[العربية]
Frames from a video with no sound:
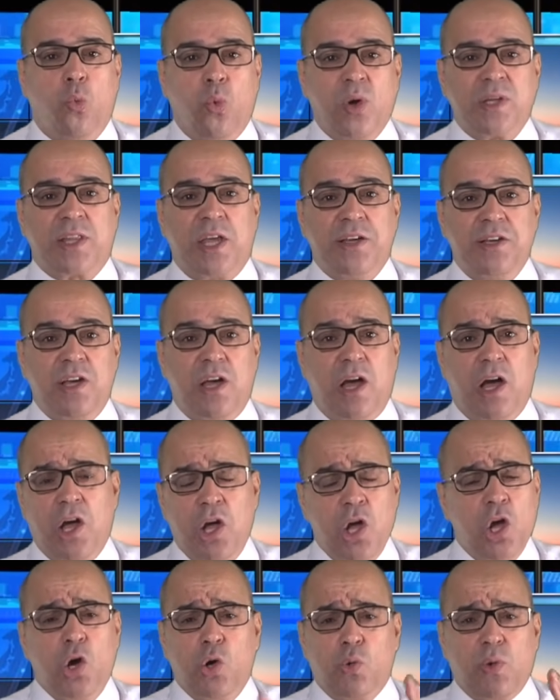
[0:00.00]
وطيها
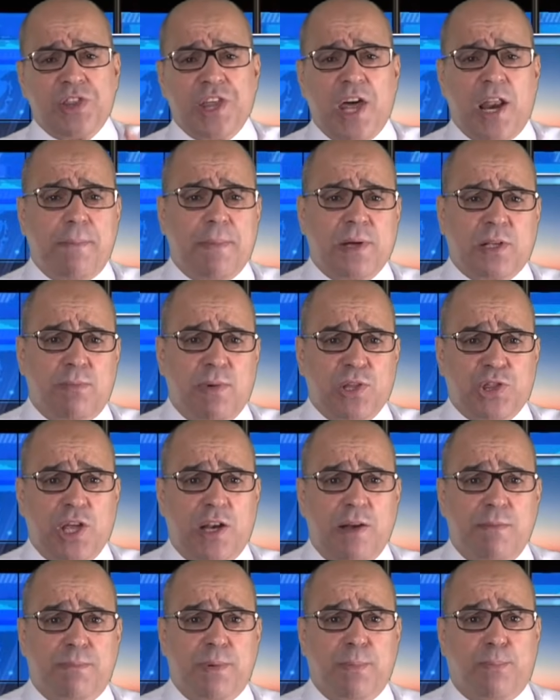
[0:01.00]
وضربت
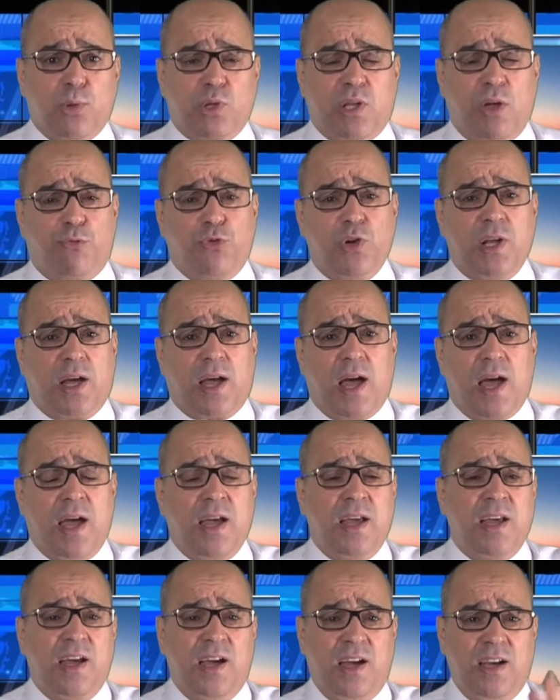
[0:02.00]
مثلا
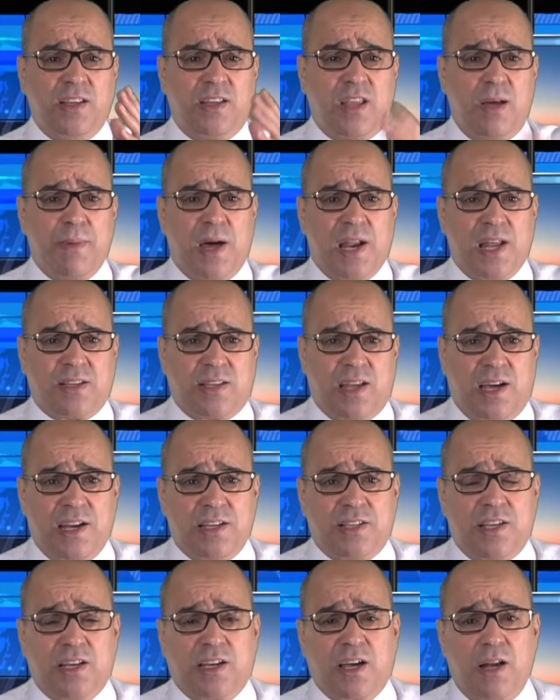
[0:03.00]
ببوتفليقة عندما رد
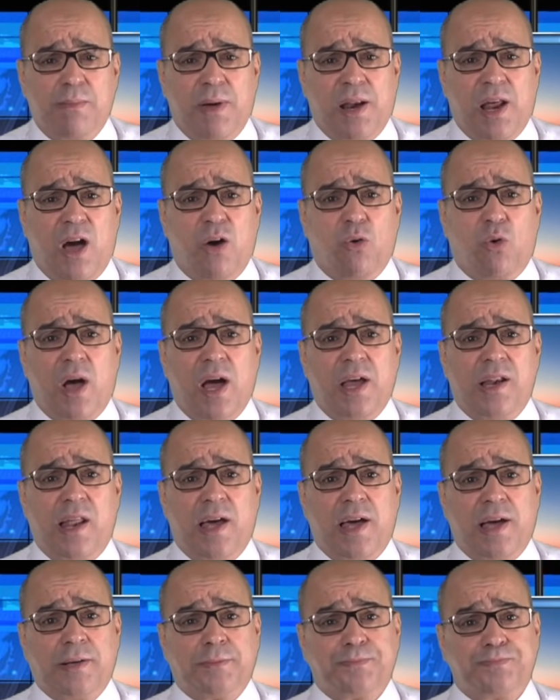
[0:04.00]
على تلك المرأة وقال
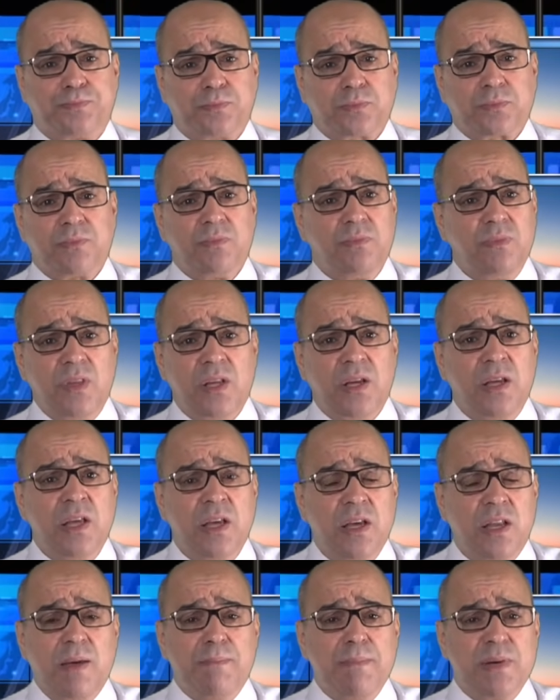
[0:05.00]
لها
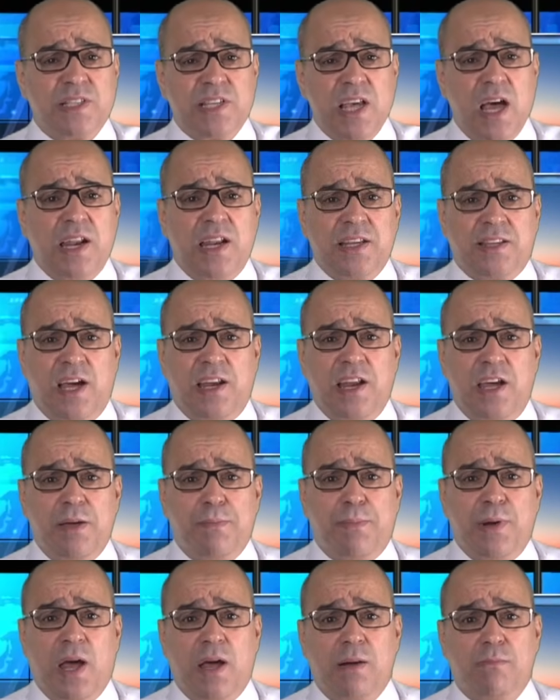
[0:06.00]
لما سألت على
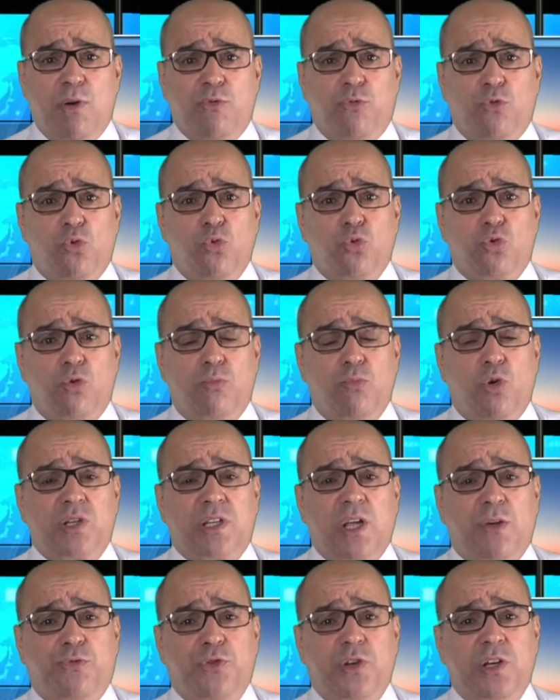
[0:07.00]
ابنها المفقود
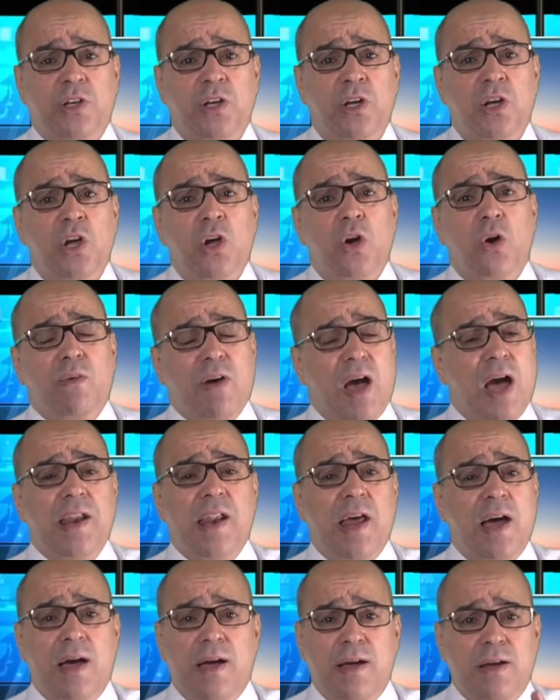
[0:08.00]
المختفي
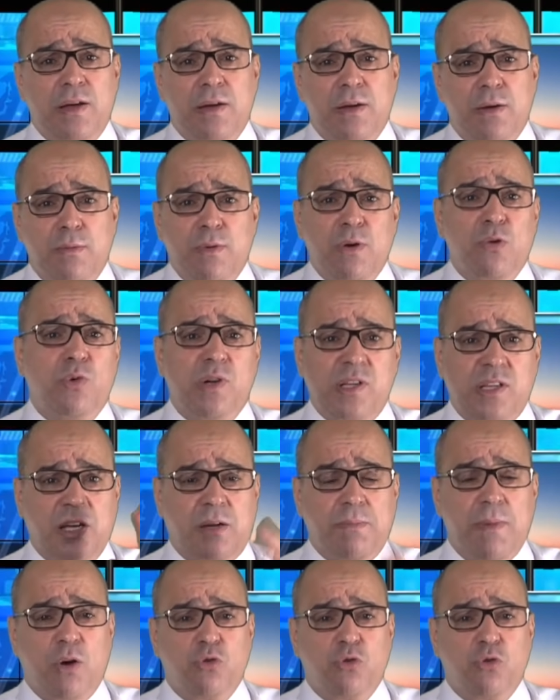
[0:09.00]
وقالها لها ولدك